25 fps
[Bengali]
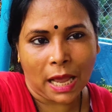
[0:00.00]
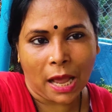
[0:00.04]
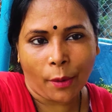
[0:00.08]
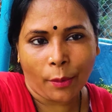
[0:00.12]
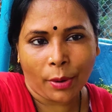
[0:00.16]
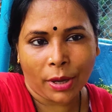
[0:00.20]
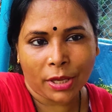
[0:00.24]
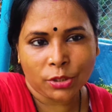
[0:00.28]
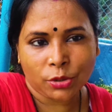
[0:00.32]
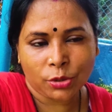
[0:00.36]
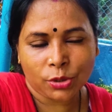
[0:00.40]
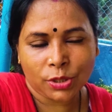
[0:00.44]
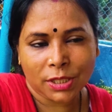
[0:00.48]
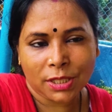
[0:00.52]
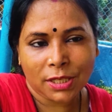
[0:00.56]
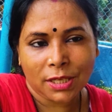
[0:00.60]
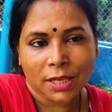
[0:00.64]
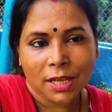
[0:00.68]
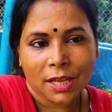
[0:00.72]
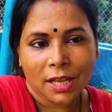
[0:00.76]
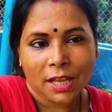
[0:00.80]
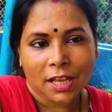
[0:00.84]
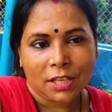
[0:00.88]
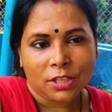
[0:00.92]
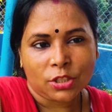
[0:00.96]
হাওয়া যদি
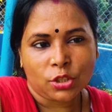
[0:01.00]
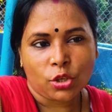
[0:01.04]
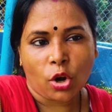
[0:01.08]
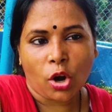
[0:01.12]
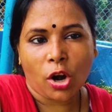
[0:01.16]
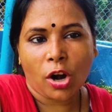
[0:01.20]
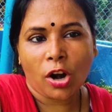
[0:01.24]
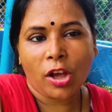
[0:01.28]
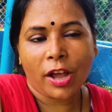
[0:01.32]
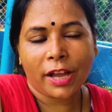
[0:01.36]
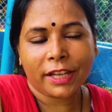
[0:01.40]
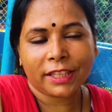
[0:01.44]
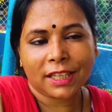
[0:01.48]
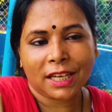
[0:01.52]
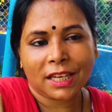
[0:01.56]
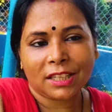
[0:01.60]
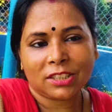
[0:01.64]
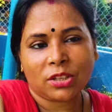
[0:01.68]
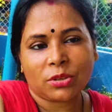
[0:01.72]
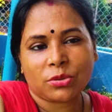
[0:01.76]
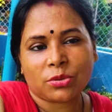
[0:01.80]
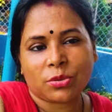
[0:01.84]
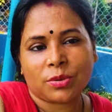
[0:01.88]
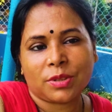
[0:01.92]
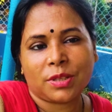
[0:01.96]
ঝড় হয় তাহলে
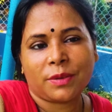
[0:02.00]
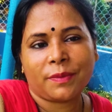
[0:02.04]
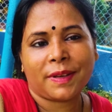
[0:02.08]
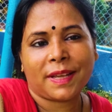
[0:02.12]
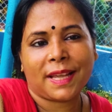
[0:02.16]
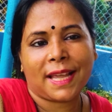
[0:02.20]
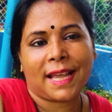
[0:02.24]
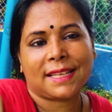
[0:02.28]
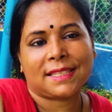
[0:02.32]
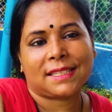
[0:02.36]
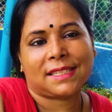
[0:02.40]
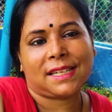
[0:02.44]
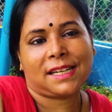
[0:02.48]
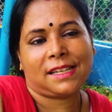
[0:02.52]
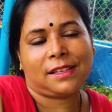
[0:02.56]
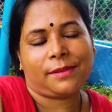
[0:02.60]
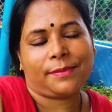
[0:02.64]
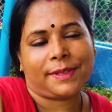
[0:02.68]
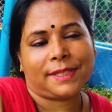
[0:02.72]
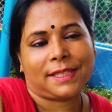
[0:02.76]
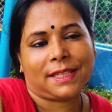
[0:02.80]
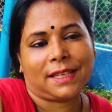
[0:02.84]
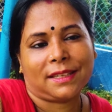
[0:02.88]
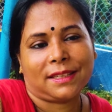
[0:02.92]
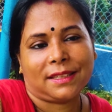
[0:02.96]
সবসময় দেবে গ্যাসটা
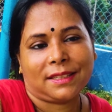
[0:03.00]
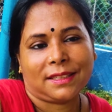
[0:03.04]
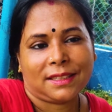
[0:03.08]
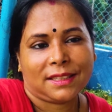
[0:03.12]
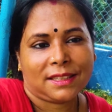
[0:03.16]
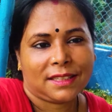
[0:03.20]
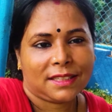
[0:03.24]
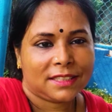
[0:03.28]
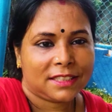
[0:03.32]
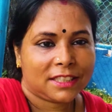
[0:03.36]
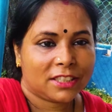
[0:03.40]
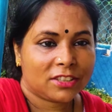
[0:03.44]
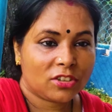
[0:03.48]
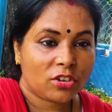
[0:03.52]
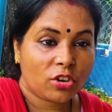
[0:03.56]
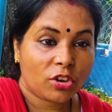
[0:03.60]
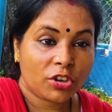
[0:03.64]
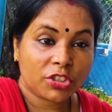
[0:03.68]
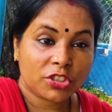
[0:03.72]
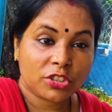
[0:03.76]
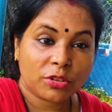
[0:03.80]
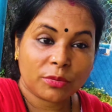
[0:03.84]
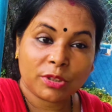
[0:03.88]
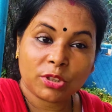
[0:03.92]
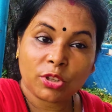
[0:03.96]
নিভে যায় সেই জন্য
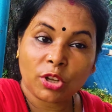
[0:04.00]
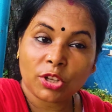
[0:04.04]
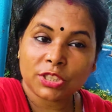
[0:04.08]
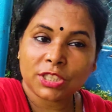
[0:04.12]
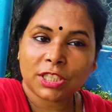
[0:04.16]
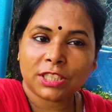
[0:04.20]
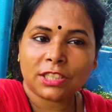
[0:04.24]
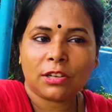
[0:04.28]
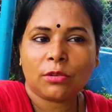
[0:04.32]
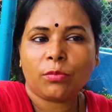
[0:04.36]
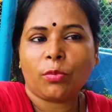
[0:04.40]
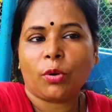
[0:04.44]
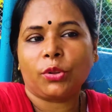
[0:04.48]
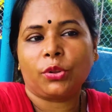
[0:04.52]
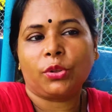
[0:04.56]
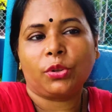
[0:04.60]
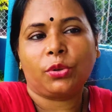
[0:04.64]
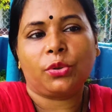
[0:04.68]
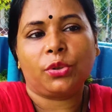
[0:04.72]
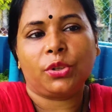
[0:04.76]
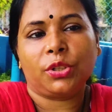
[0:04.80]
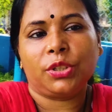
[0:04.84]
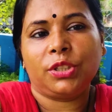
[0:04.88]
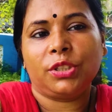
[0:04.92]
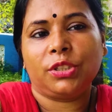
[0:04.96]
অনেক সময় দরজাটাও বন্ধ
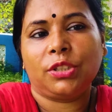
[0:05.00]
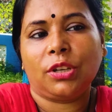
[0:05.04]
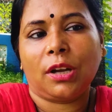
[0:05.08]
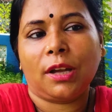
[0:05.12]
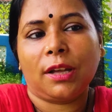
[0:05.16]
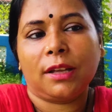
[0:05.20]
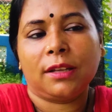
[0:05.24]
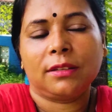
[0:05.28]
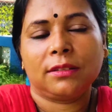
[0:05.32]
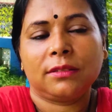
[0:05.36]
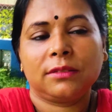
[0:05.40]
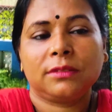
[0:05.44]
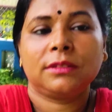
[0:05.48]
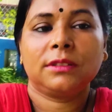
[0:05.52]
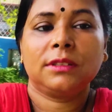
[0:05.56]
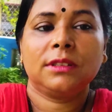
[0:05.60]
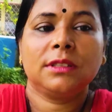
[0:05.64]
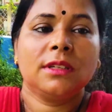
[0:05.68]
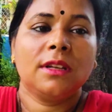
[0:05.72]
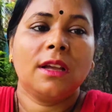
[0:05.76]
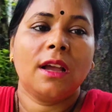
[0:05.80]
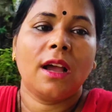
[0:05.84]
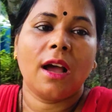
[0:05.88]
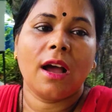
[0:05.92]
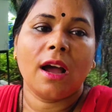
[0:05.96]
করে দিতে হয়
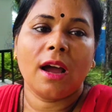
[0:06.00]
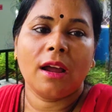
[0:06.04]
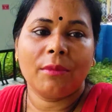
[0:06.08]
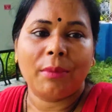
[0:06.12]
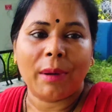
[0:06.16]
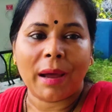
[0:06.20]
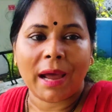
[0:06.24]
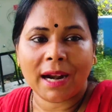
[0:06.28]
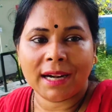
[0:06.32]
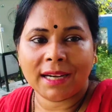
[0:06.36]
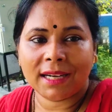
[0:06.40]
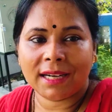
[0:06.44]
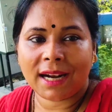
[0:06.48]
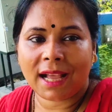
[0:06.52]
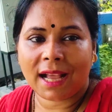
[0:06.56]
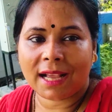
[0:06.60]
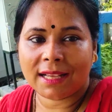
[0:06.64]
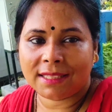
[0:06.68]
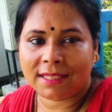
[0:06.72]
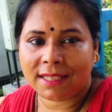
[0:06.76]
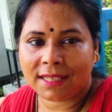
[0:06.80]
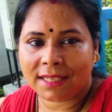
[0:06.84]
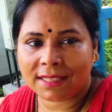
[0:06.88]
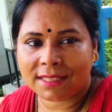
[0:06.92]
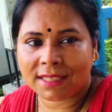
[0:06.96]
আর ভাড়াটেরা
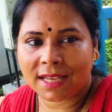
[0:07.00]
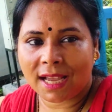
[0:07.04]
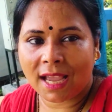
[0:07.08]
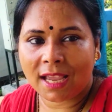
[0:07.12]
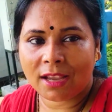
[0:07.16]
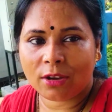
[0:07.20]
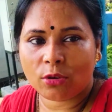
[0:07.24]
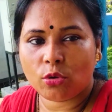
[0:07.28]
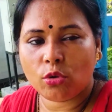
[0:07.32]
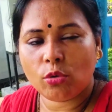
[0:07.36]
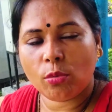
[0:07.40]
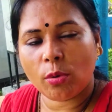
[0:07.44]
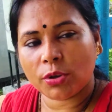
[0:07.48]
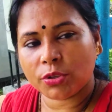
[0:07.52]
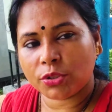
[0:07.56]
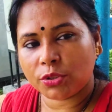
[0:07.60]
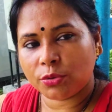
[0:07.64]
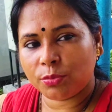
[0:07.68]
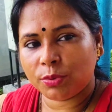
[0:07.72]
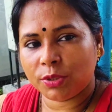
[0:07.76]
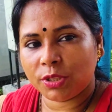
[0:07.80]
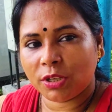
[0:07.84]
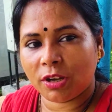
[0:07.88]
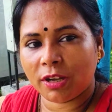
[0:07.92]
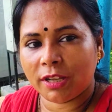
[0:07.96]
আসে যায় খুব
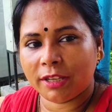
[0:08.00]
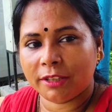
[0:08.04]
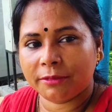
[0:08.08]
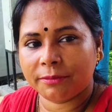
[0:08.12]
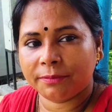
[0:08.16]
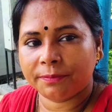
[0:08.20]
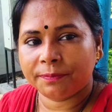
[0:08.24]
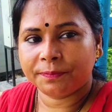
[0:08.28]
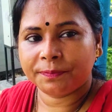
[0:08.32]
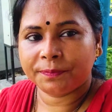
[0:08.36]
অসুবিধা হয়